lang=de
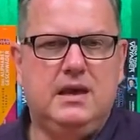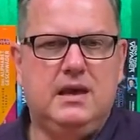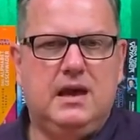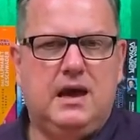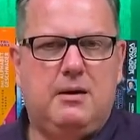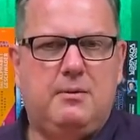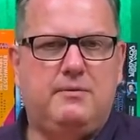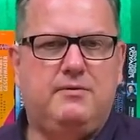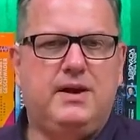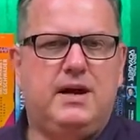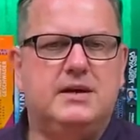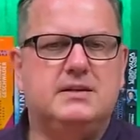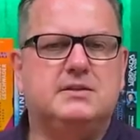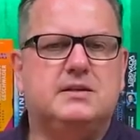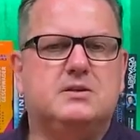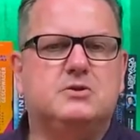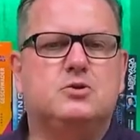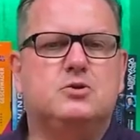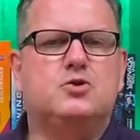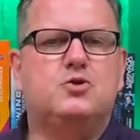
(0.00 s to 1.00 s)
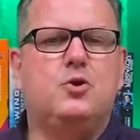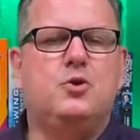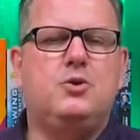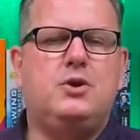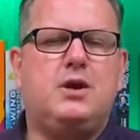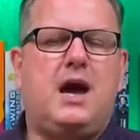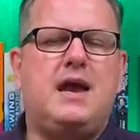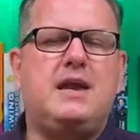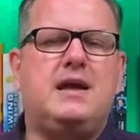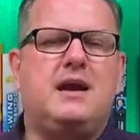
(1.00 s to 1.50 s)
Aber wie heißt das so
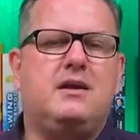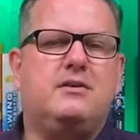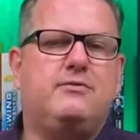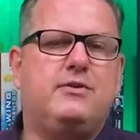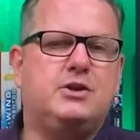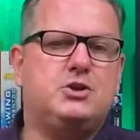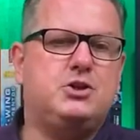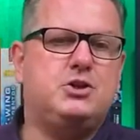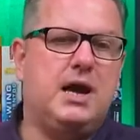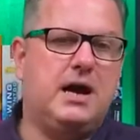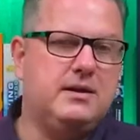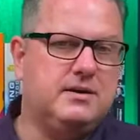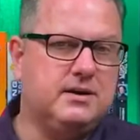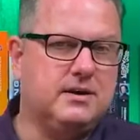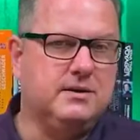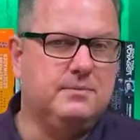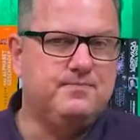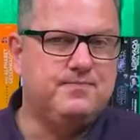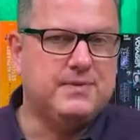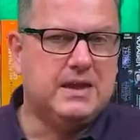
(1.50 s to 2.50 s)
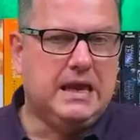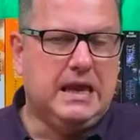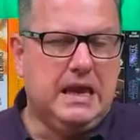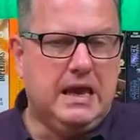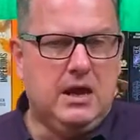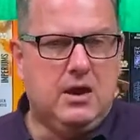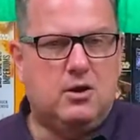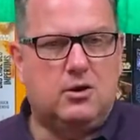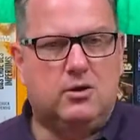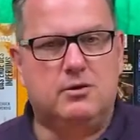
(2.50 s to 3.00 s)
schön? Eine Hand wäscht die andere.
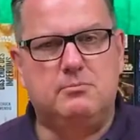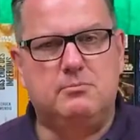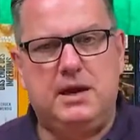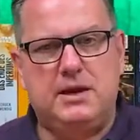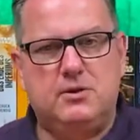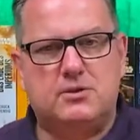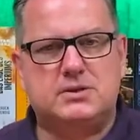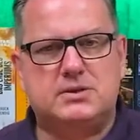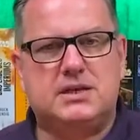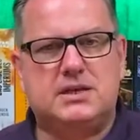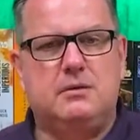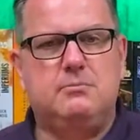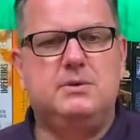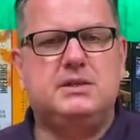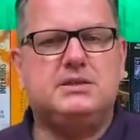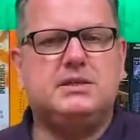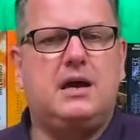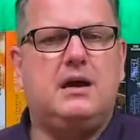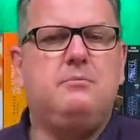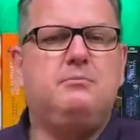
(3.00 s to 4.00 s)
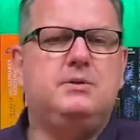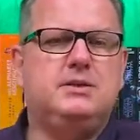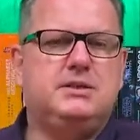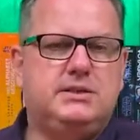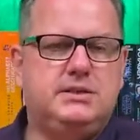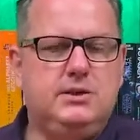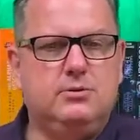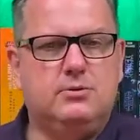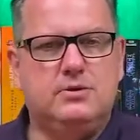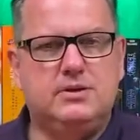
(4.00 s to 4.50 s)
Und Maddox kann mit seinen
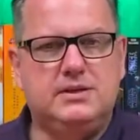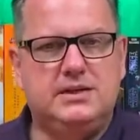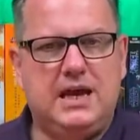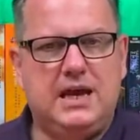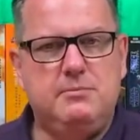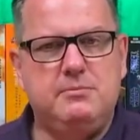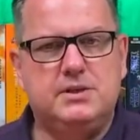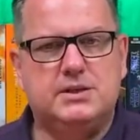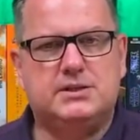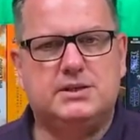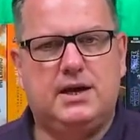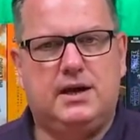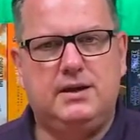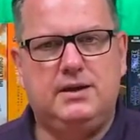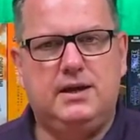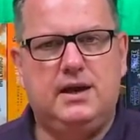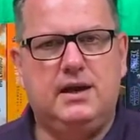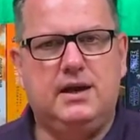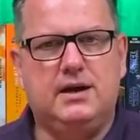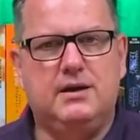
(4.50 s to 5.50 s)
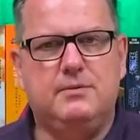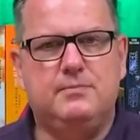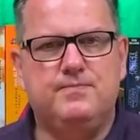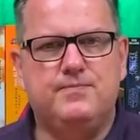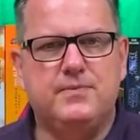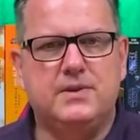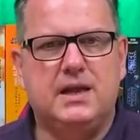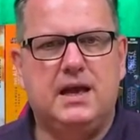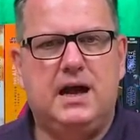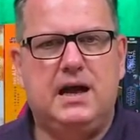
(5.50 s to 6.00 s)
Beziehungen Damons Karriere
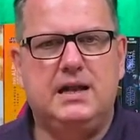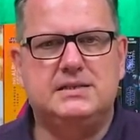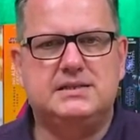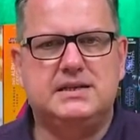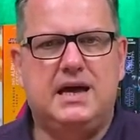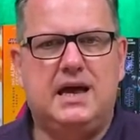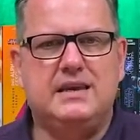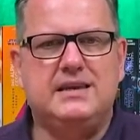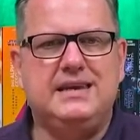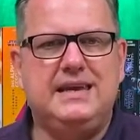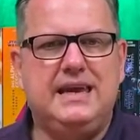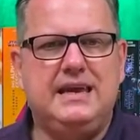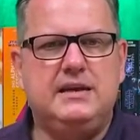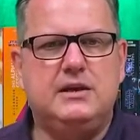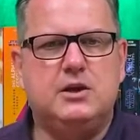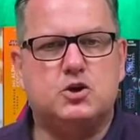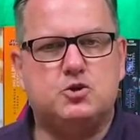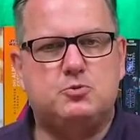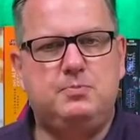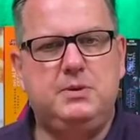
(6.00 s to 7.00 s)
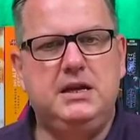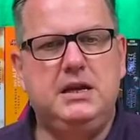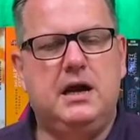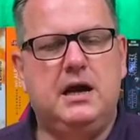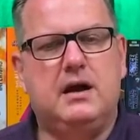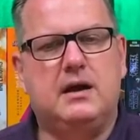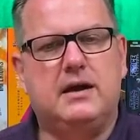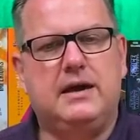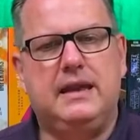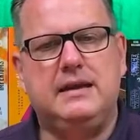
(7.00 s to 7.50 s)
als angehender
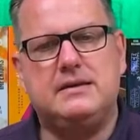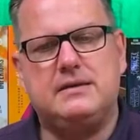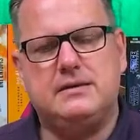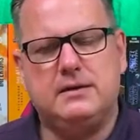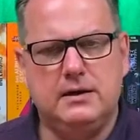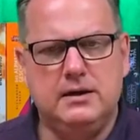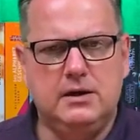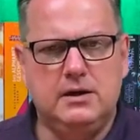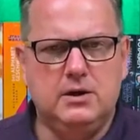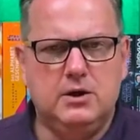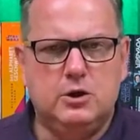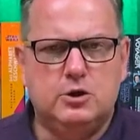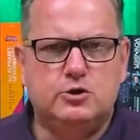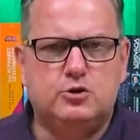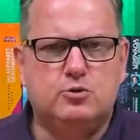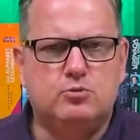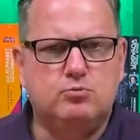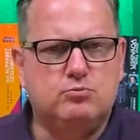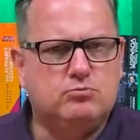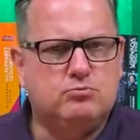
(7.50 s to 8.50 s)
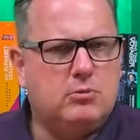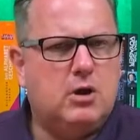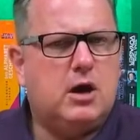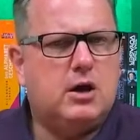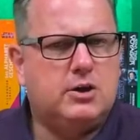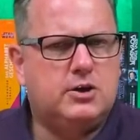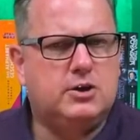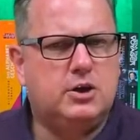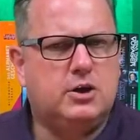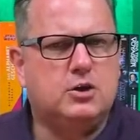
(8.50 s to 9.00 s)
Spieleragent mal
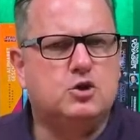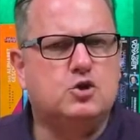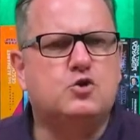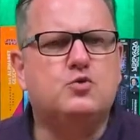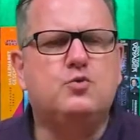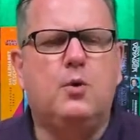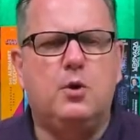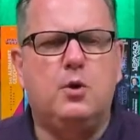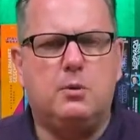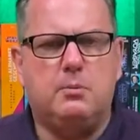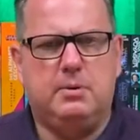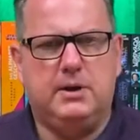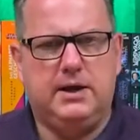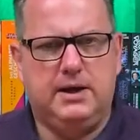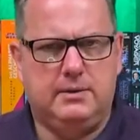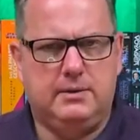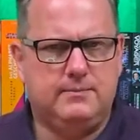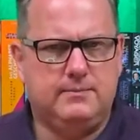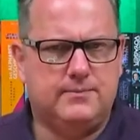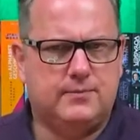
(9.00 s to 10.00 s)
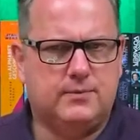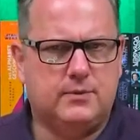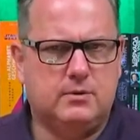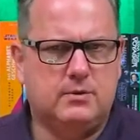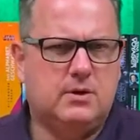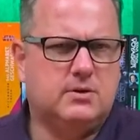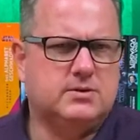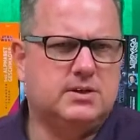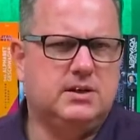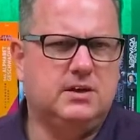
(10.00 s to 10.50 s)
richtig in Schwung bringen.
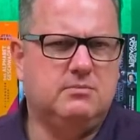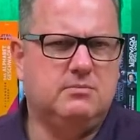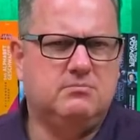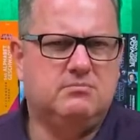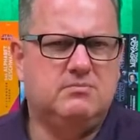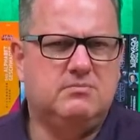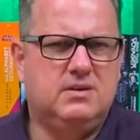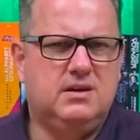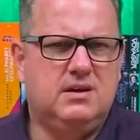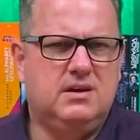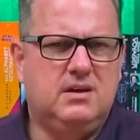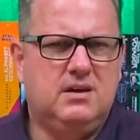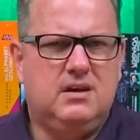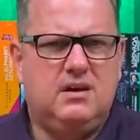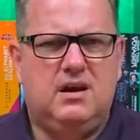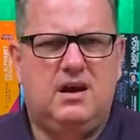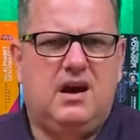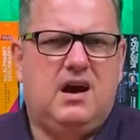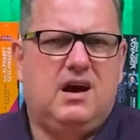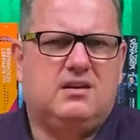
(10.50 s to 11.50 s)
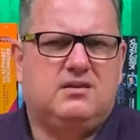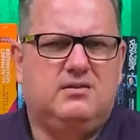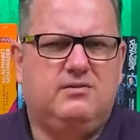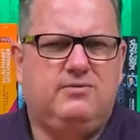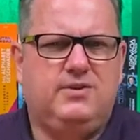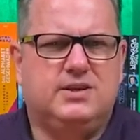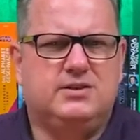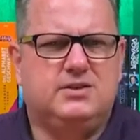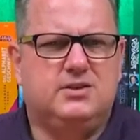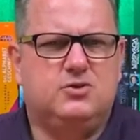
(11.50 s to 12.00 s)
Und außerdem
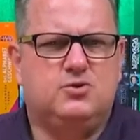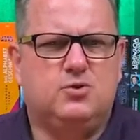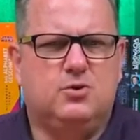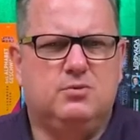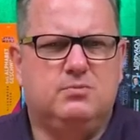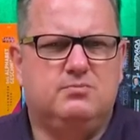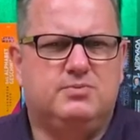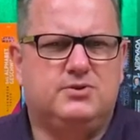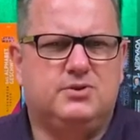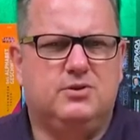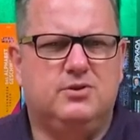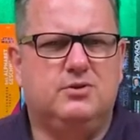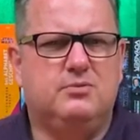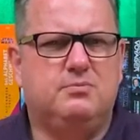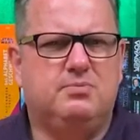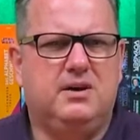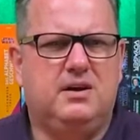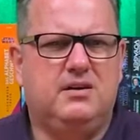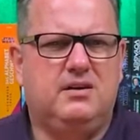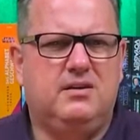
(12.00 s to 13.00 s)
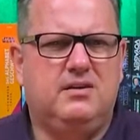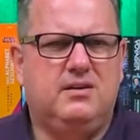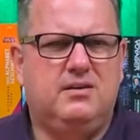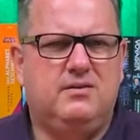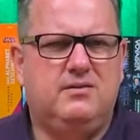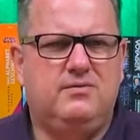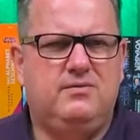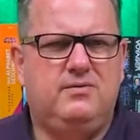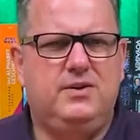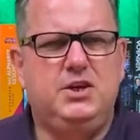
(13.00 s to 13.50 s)
48 Stunden Pseudopar,
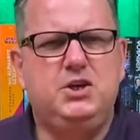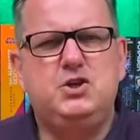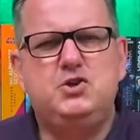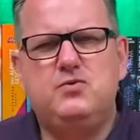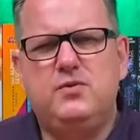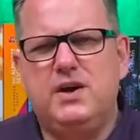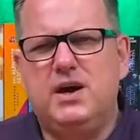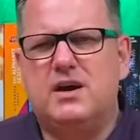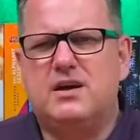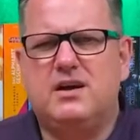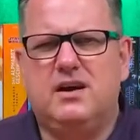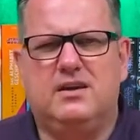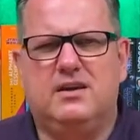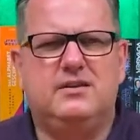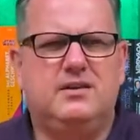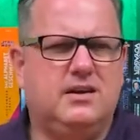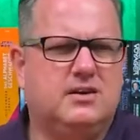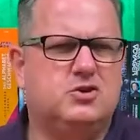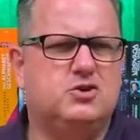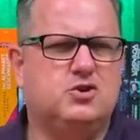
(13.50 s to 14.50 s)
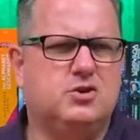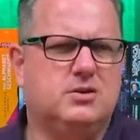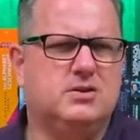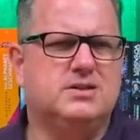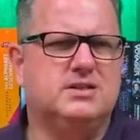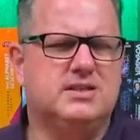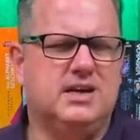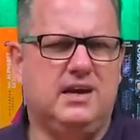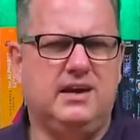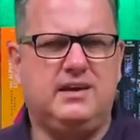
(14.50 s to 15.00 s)
wie schwer kann das schon
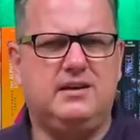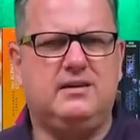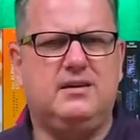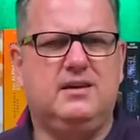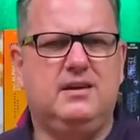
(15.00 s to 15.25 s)
sein?